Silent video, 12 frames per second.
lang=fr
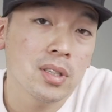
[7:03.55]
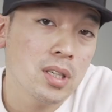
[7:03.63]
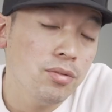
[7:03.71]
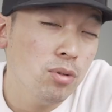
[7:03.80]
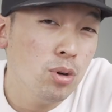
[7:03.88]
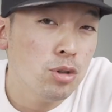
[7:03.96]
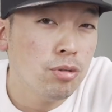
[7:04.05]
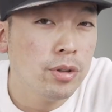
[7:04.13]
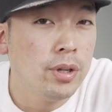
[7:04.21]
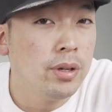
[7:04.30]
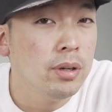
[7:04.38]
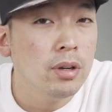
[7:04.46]
si vous le
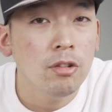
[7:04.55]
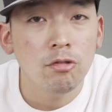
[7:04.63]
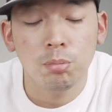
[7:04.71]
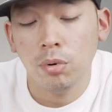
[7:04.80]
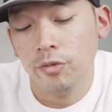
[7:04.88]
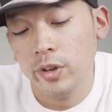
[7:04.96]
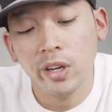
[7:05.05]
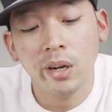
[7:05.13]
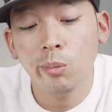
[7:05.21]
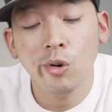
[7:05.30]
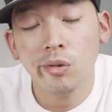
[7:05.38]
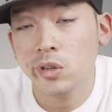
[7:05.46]
souhaitez, vous pouvez
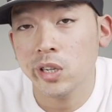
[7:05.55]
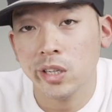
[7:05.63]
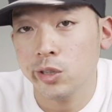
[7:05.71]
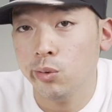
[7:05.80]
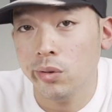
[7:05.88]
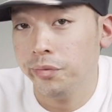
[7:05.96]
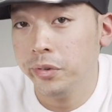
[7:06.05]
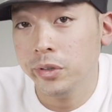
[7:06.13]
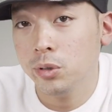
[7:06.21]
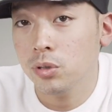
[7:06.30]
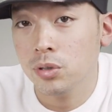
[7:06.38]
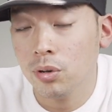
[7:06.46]
également recharger le
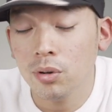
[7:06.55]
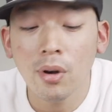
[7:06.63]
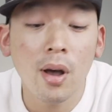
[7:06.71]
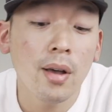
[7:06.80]
V200